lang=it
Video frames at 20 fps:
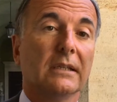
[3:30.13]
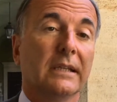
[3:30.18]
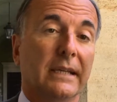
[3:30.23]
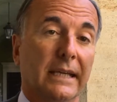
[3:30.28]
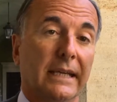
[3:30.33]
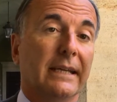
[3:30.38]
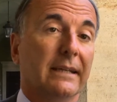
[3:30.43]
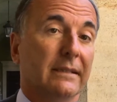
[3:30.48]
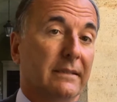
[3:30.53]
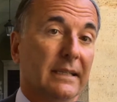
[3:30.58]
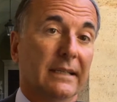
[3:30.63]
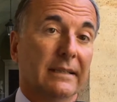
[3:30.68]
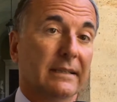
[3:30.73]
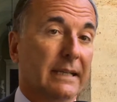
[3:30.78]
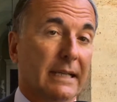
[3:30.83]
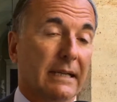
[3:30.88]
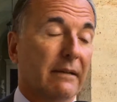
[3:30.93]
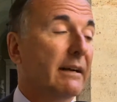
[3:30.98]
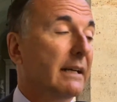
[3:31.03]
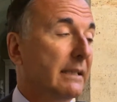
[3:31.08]
e di
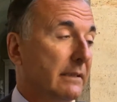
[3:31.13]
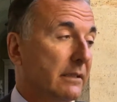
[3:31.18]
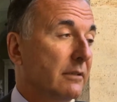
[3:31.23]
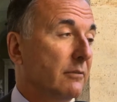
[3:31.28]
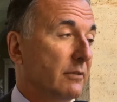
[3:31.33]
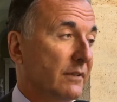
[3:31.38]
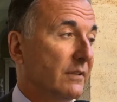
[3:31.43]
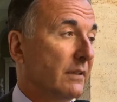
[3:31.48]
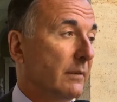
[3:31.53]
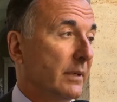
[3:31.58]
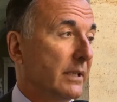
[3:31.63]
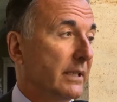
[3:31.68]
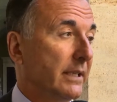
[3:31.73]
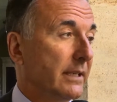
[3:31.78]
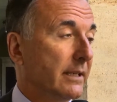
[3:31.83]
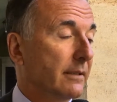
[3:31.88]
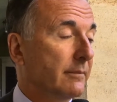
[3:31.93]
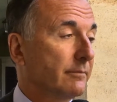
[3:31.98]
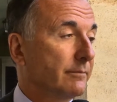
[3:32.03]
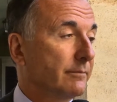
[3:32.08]
andare avanti in questa maniera.